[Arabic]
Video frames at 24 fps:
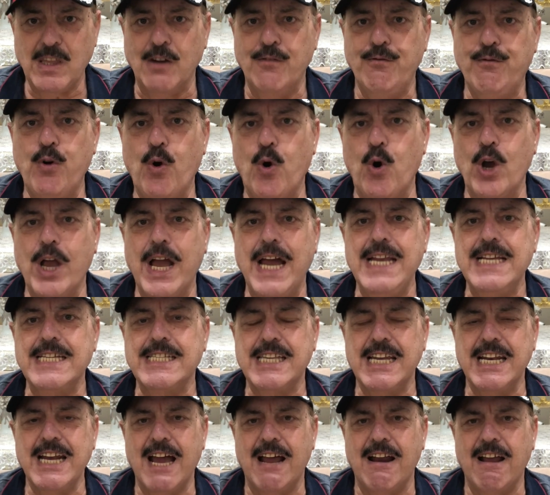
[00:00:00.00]
في عجاله
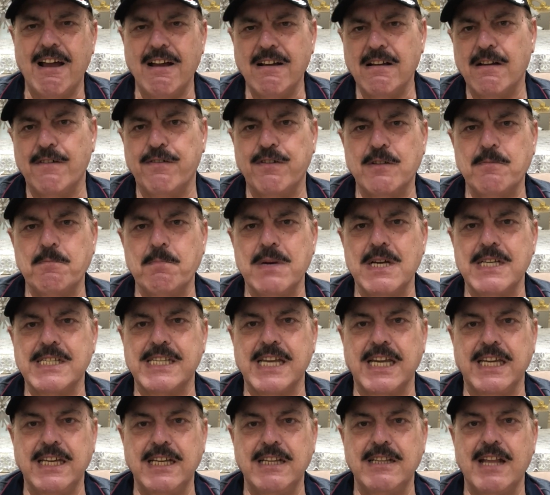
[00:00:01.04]
سريعه الحاجه فاطمه
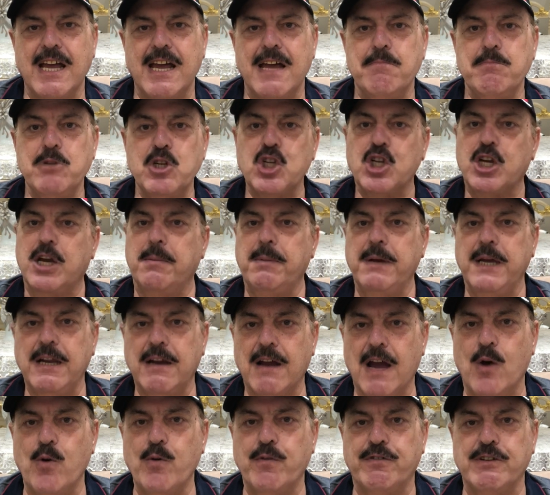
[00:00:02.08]
سيده مش
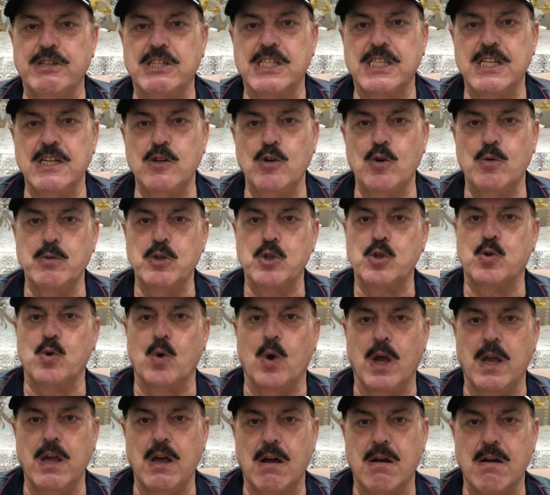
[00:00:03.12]
كبيره قوي في السن ومش
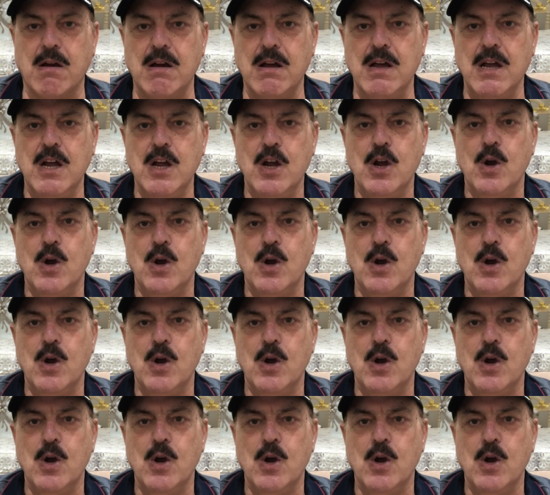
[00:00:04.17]
صغيره